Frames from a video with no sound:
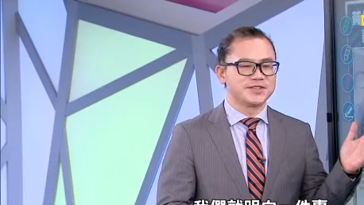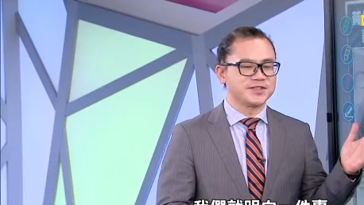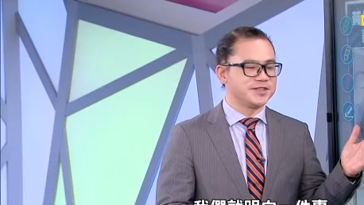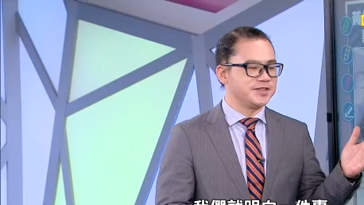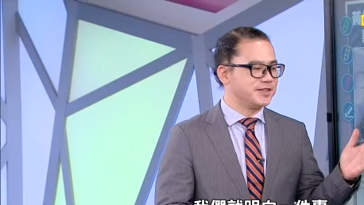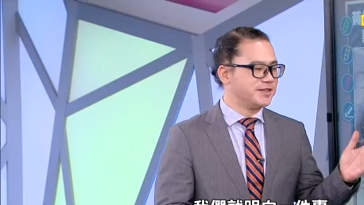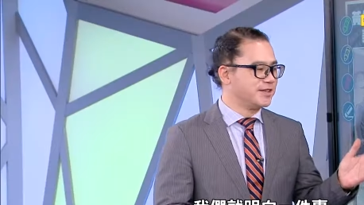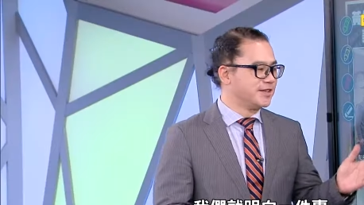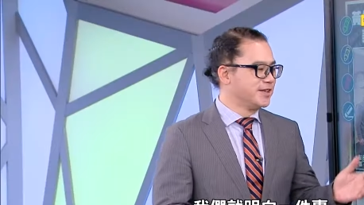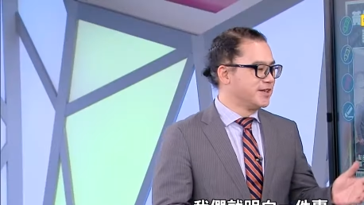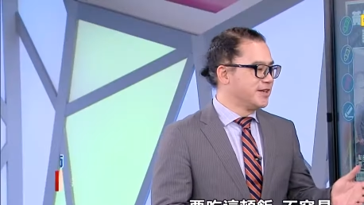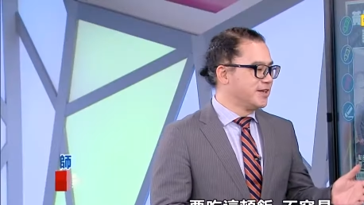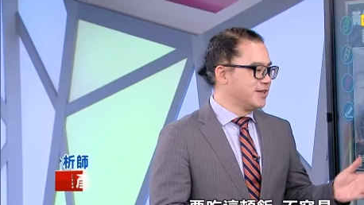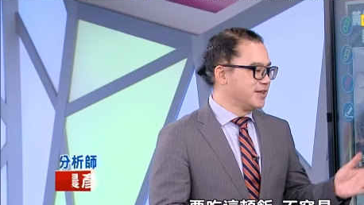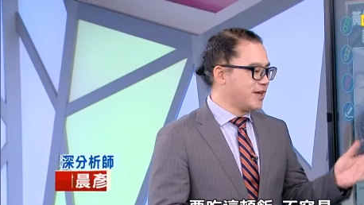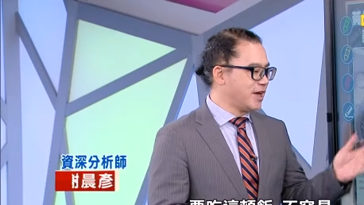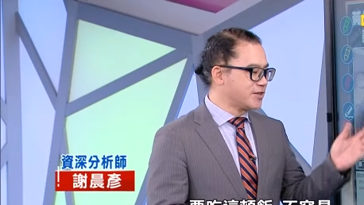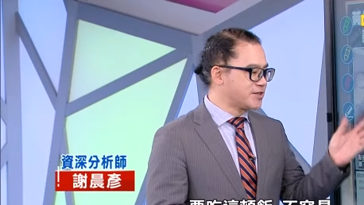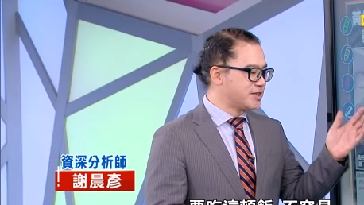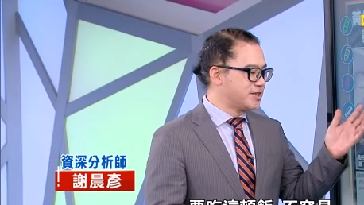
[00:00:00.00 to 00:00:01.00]
事，
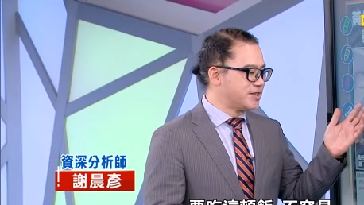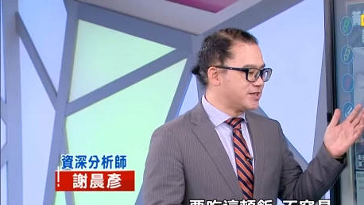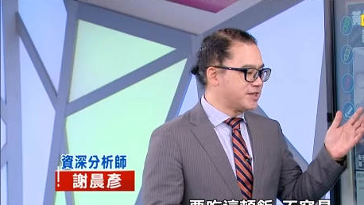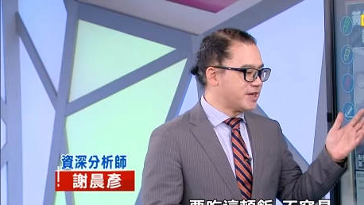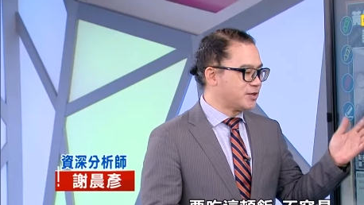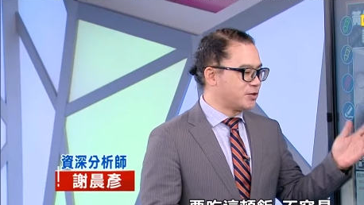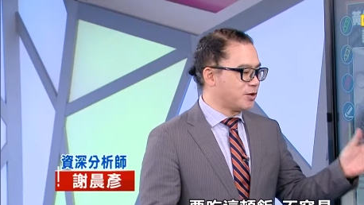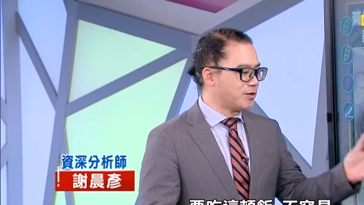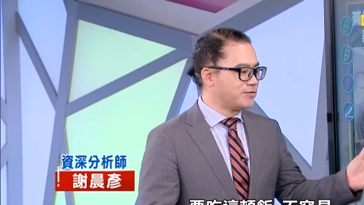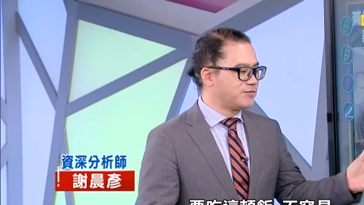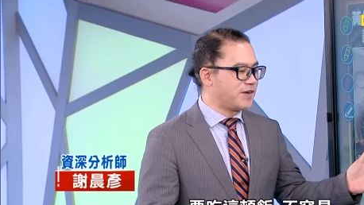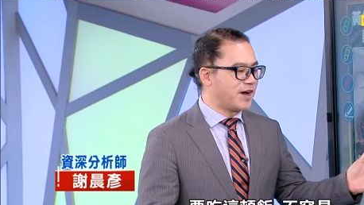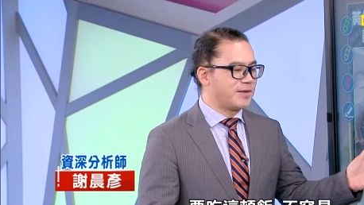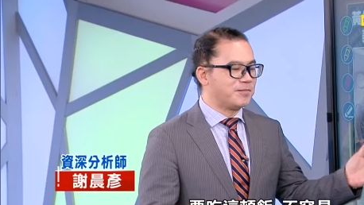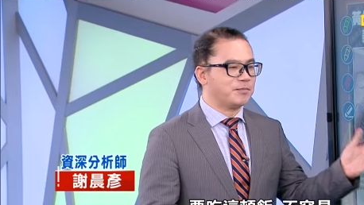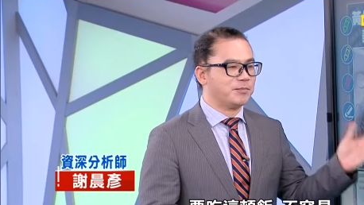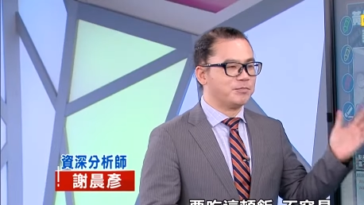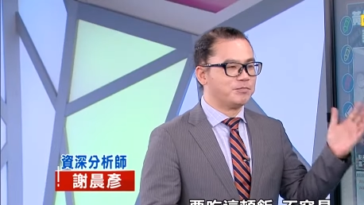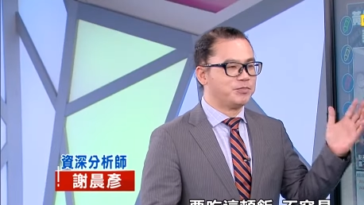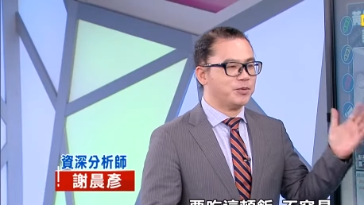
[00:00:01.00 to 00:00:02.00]
要吃这顿饭
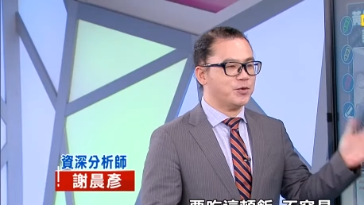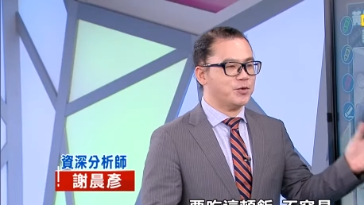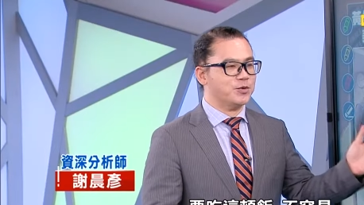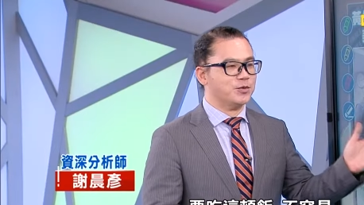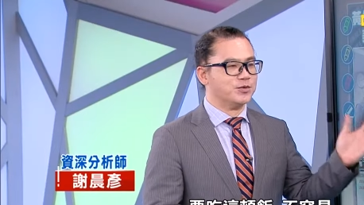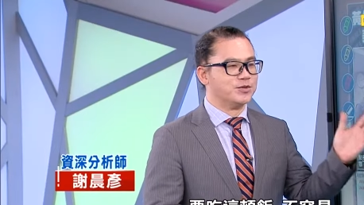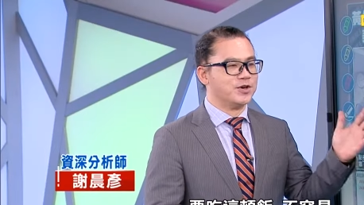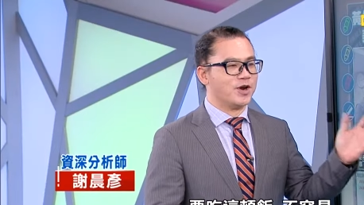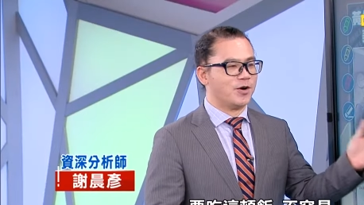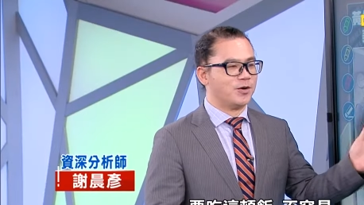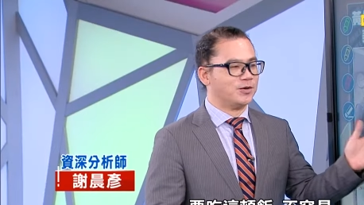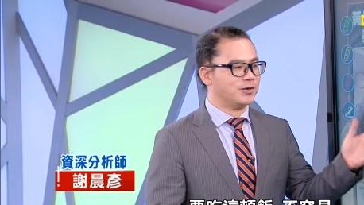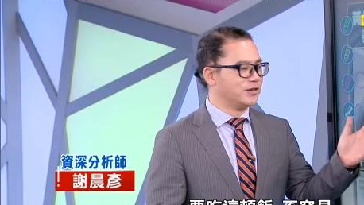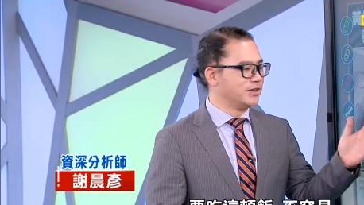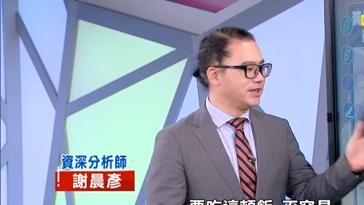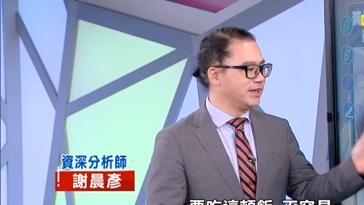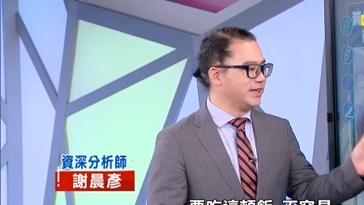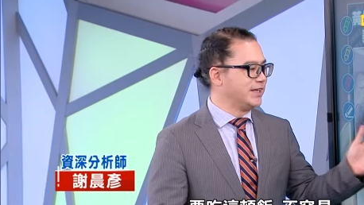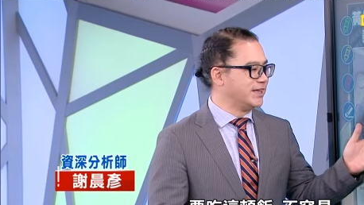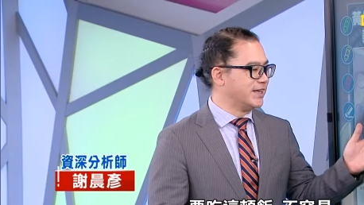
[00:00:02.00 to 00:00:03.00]
不容
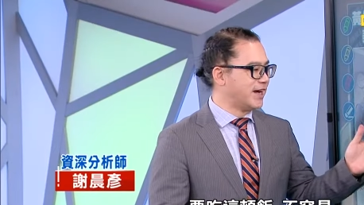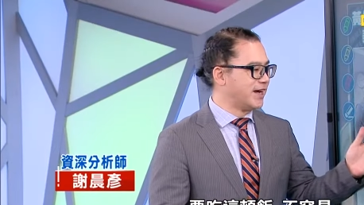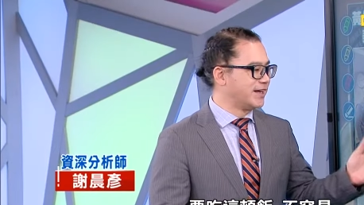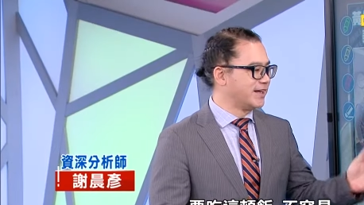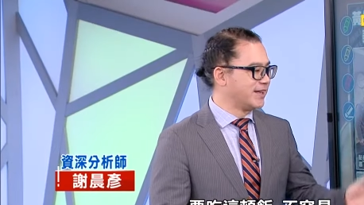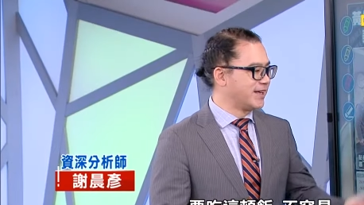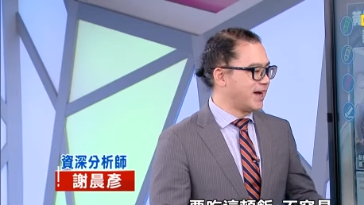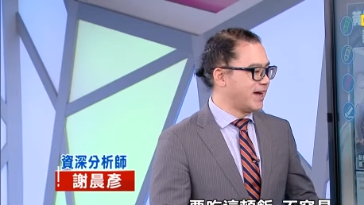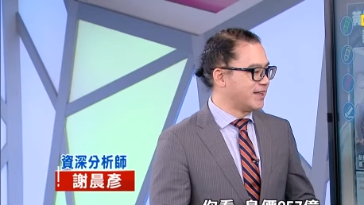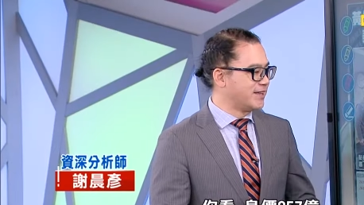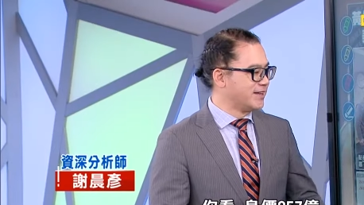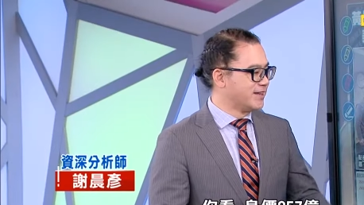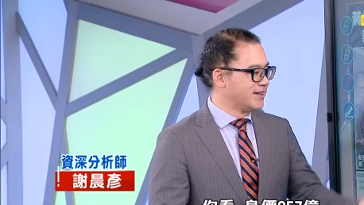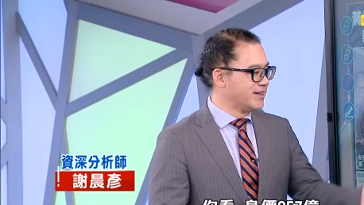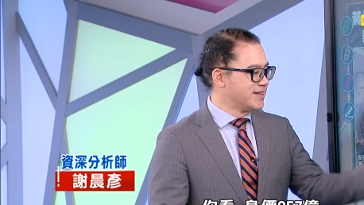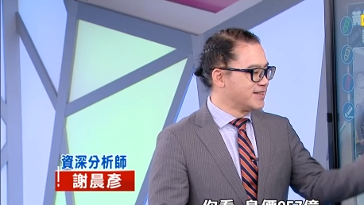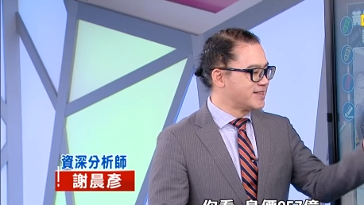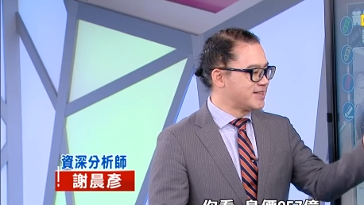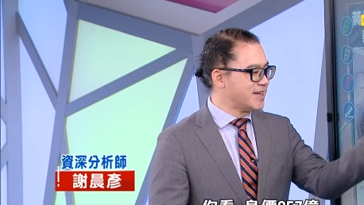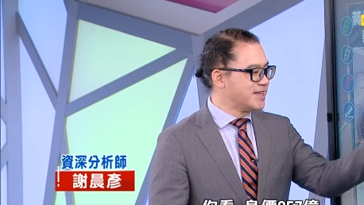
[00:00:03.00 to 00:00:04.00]
易啊！你看，
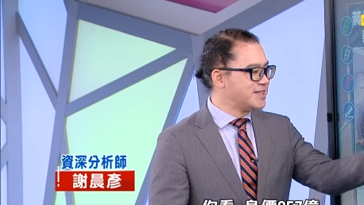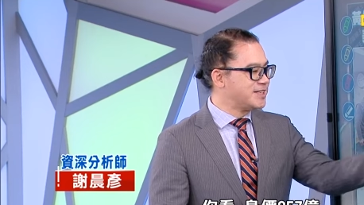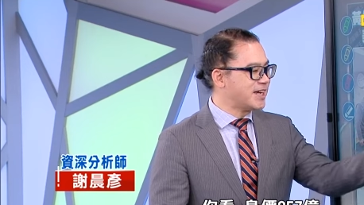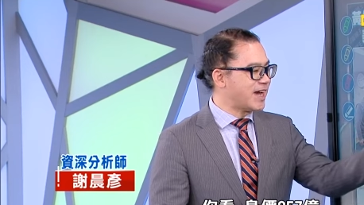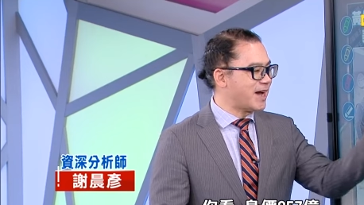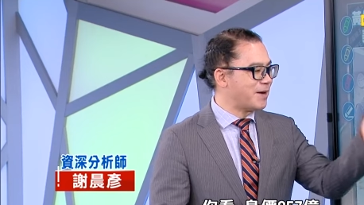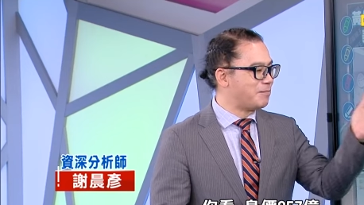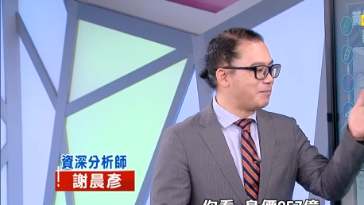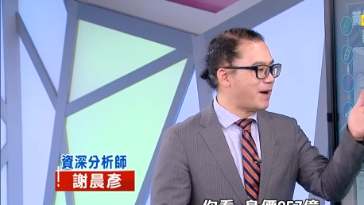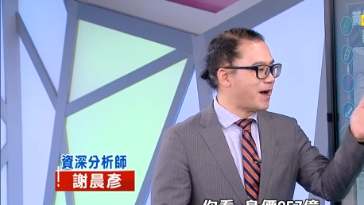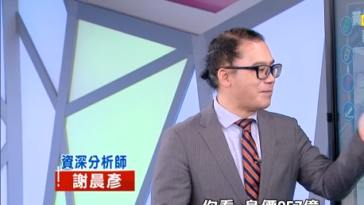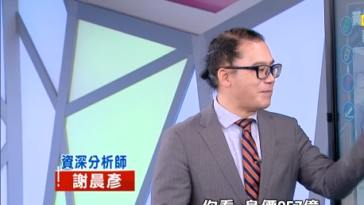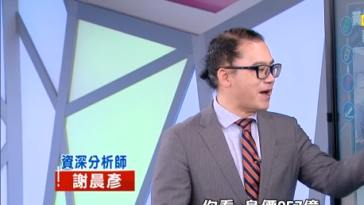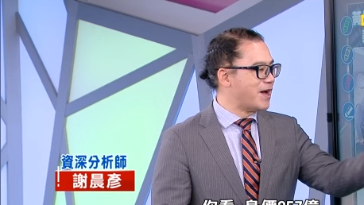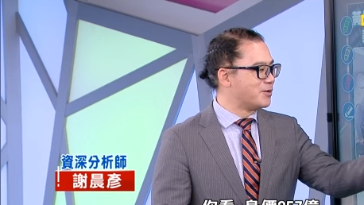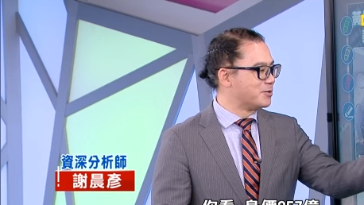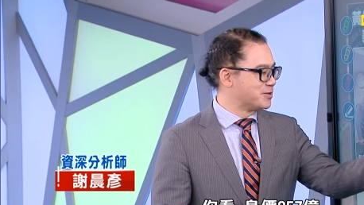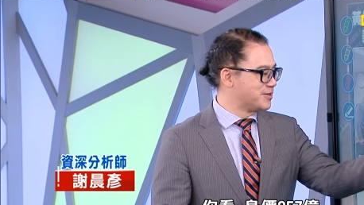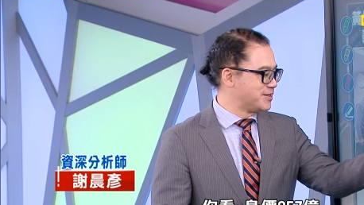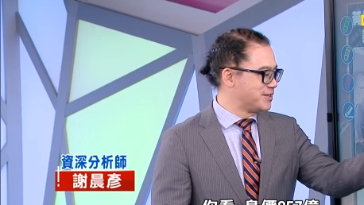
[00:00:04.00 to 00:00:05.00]
身价
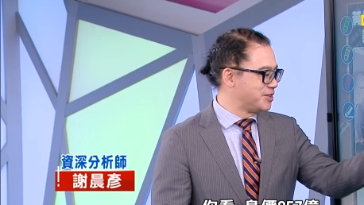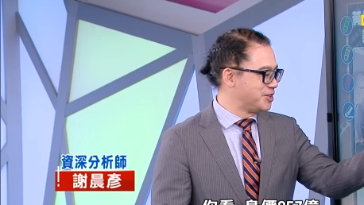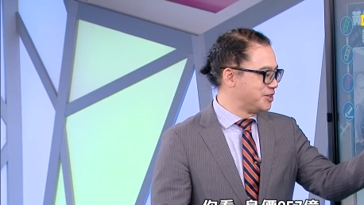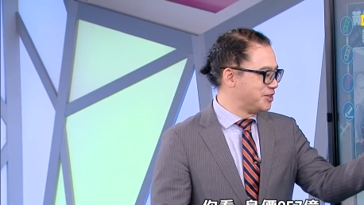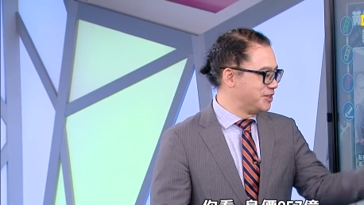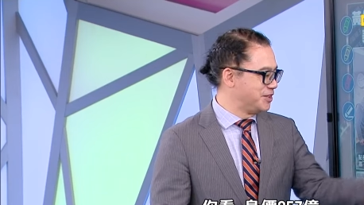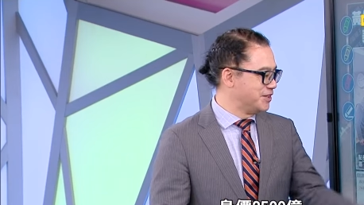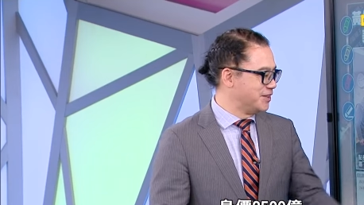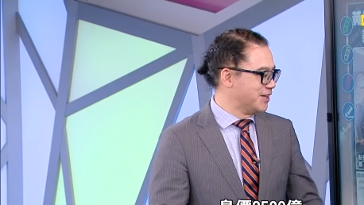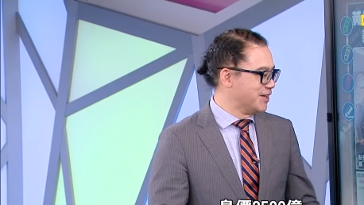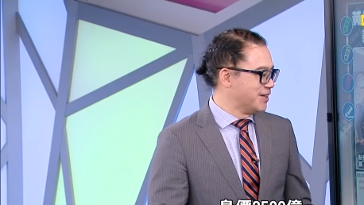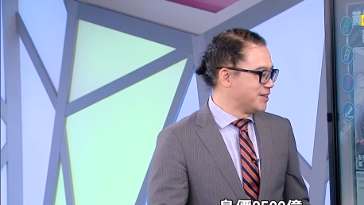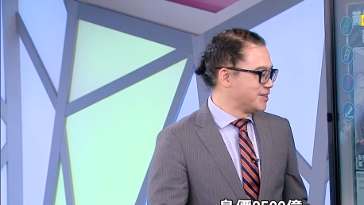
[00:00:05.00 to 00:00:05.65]
857亿，